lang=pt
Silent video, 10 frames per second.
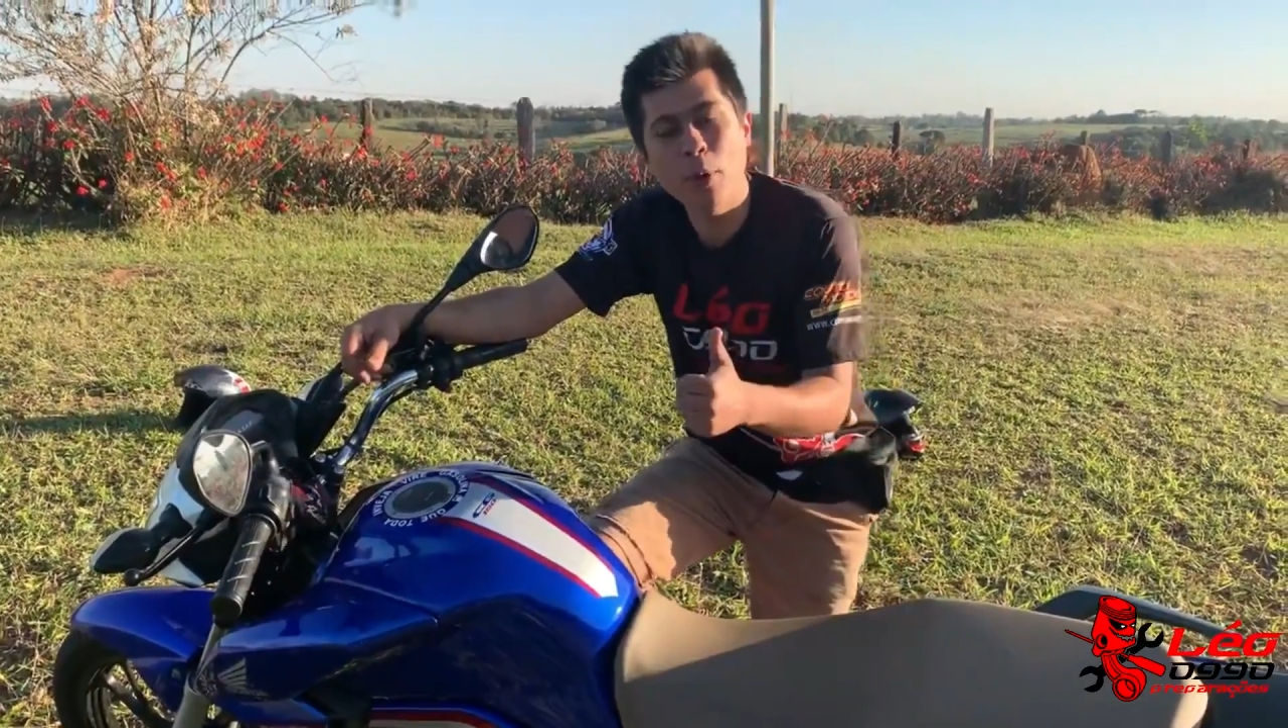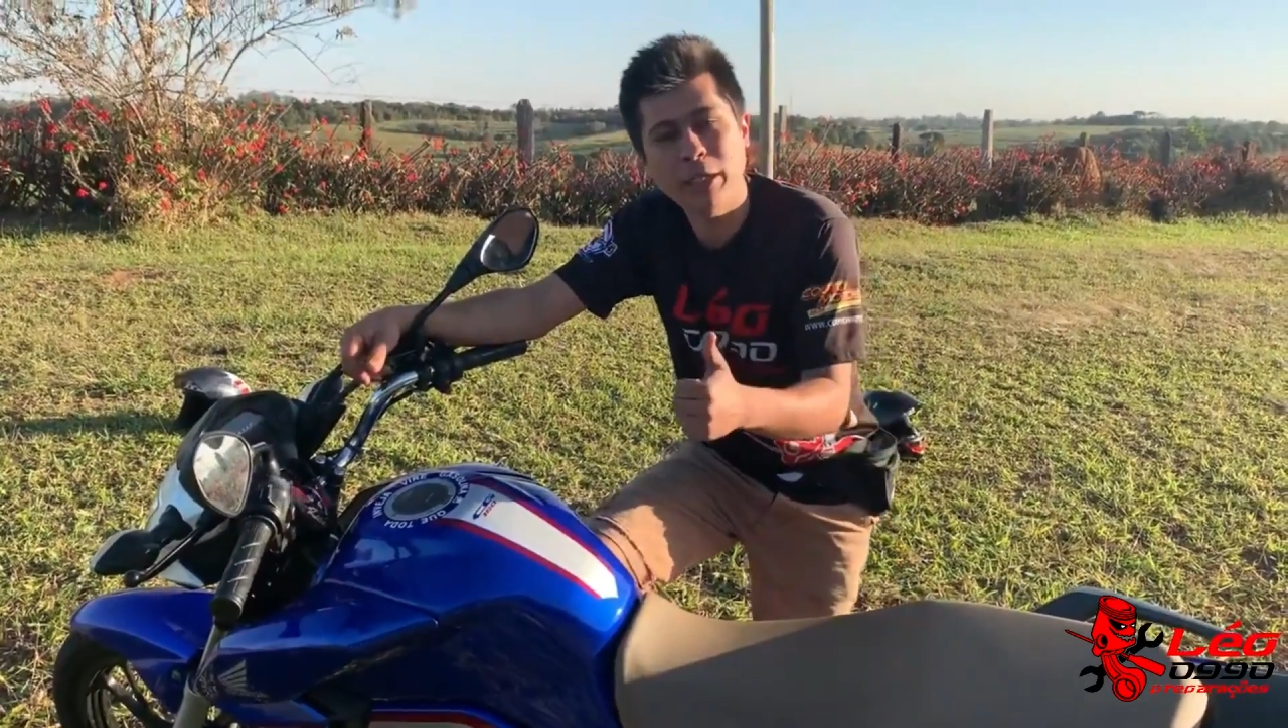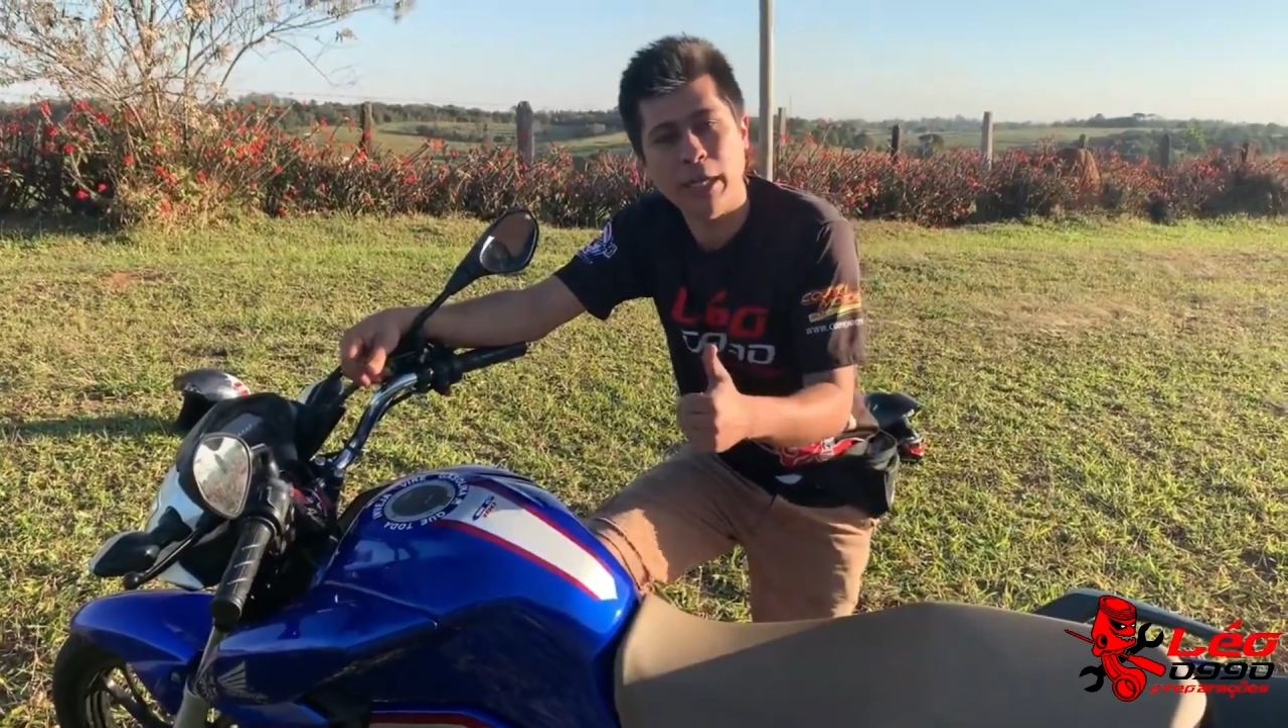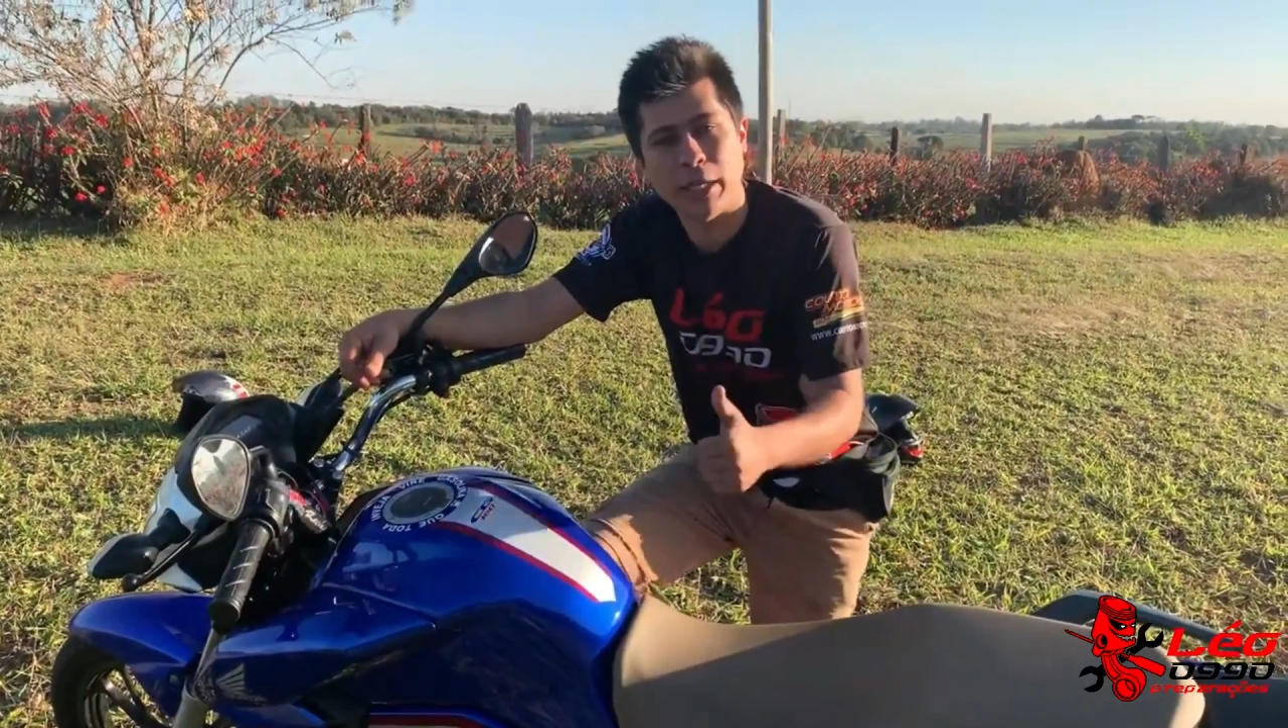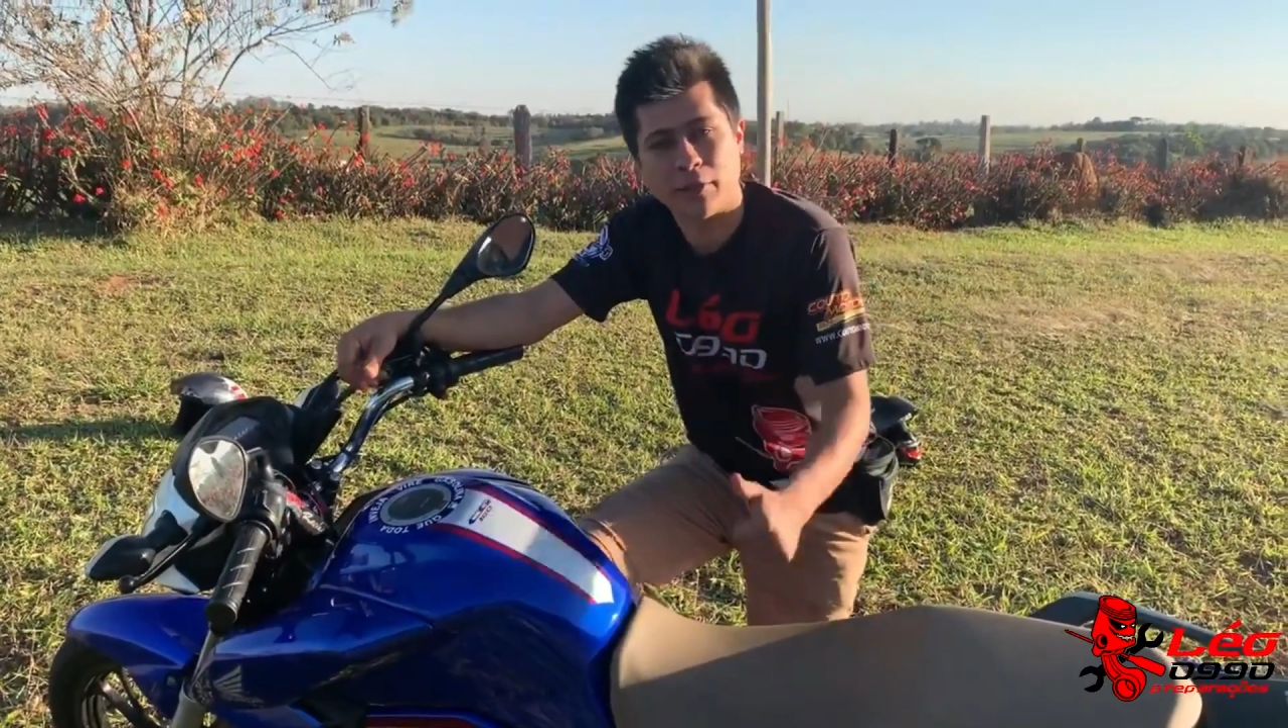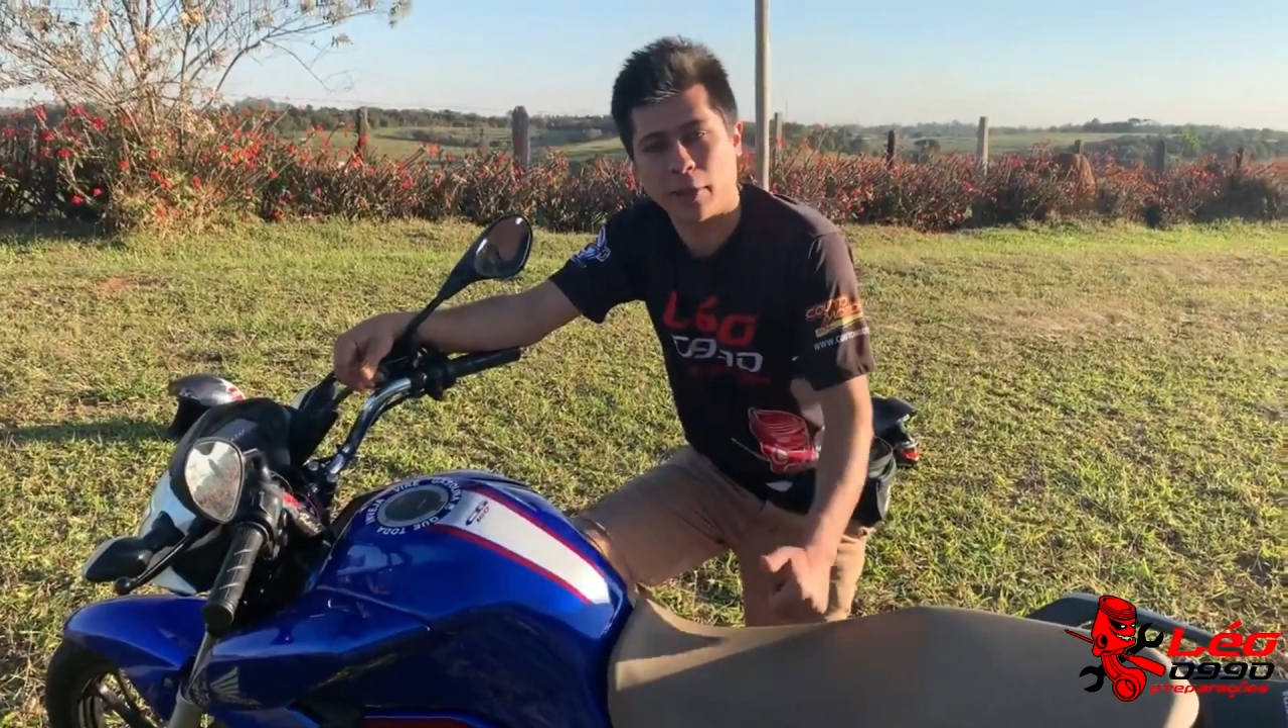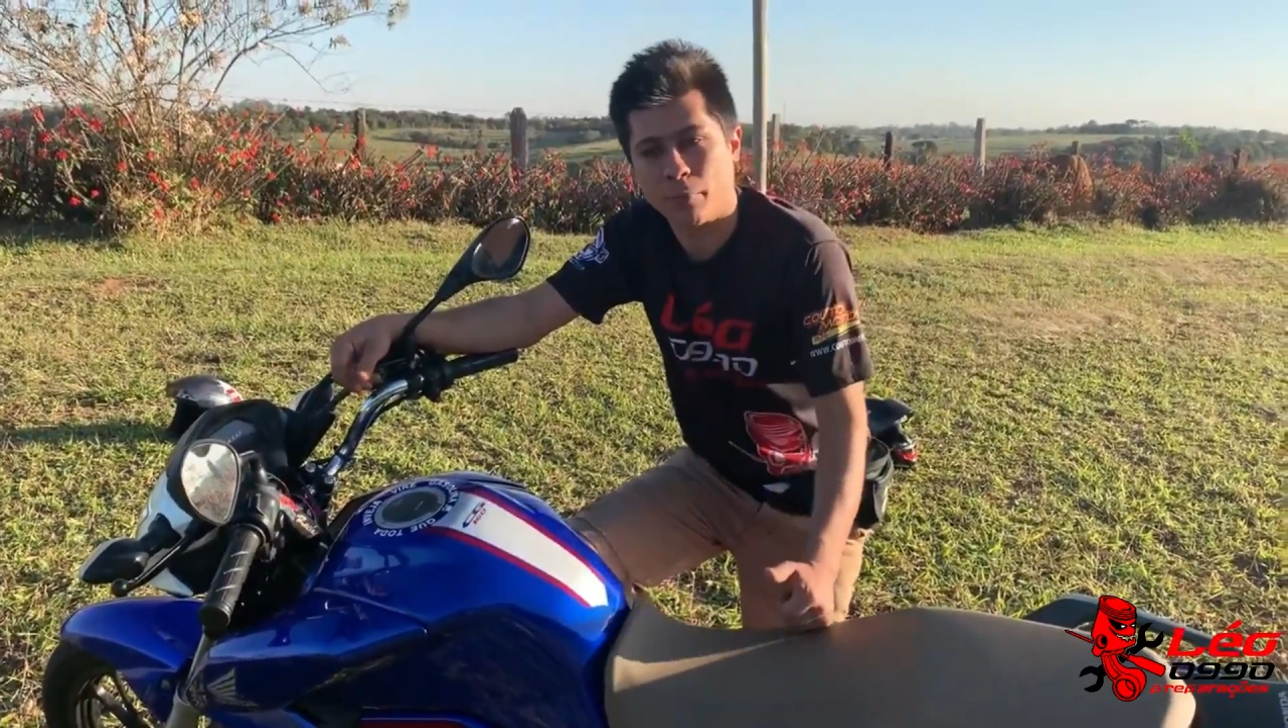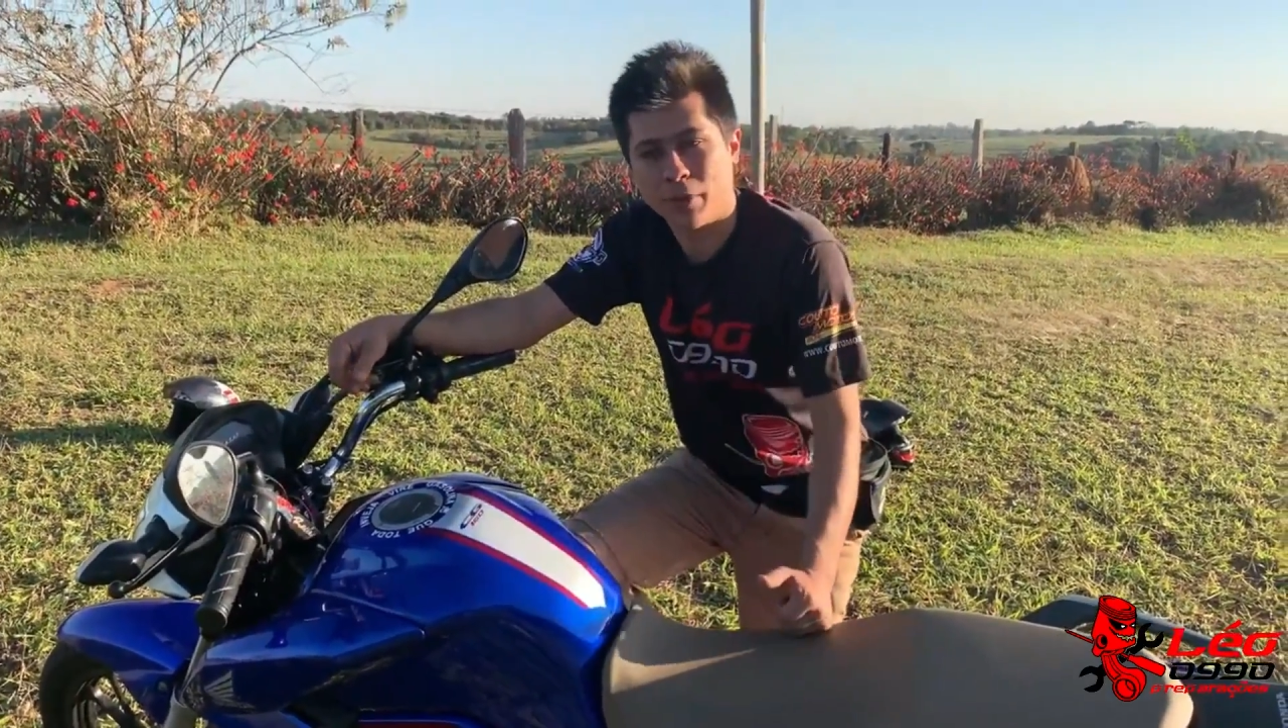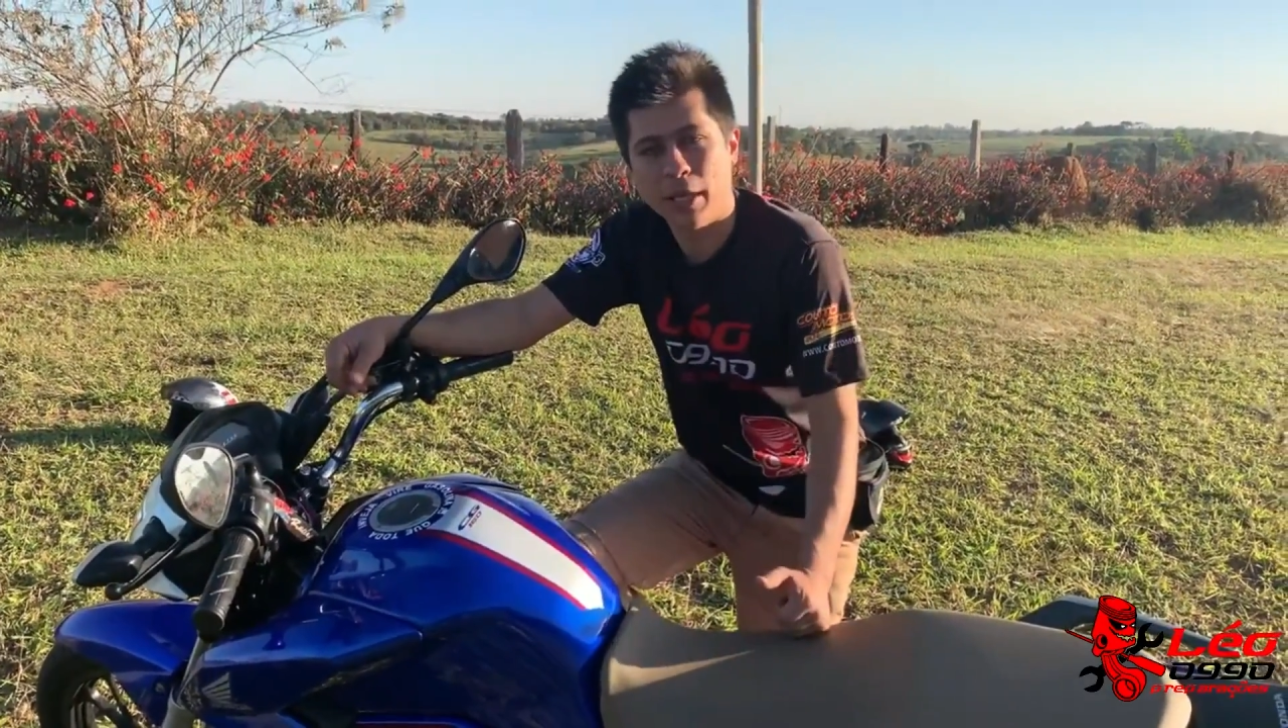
potência.